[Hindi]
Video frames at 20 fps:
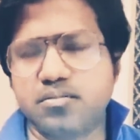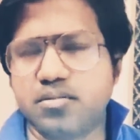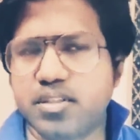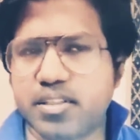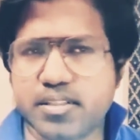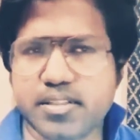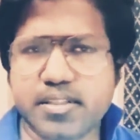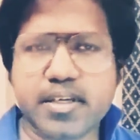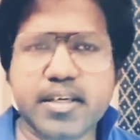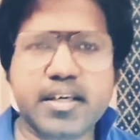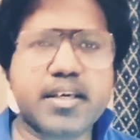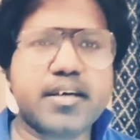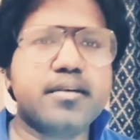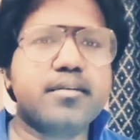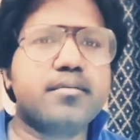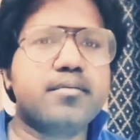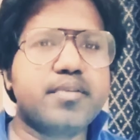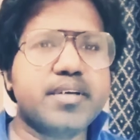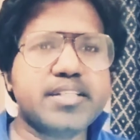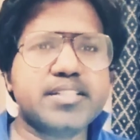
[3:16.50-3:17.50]
जैसे कि
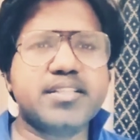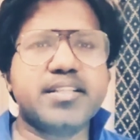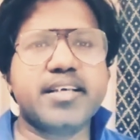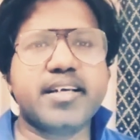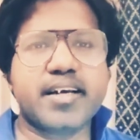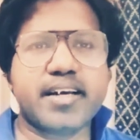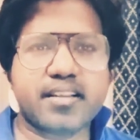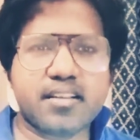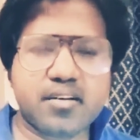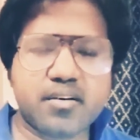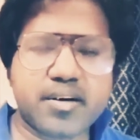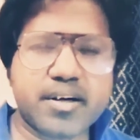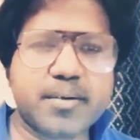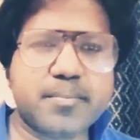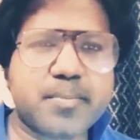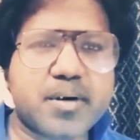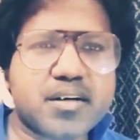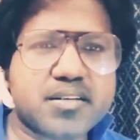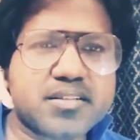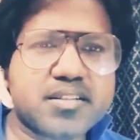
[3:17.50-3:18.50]
रीजनिंग है 30
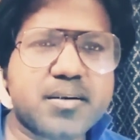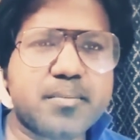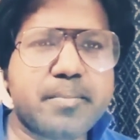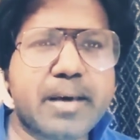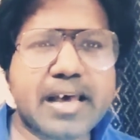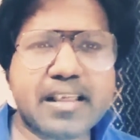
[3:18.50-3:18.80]
मार्क्स की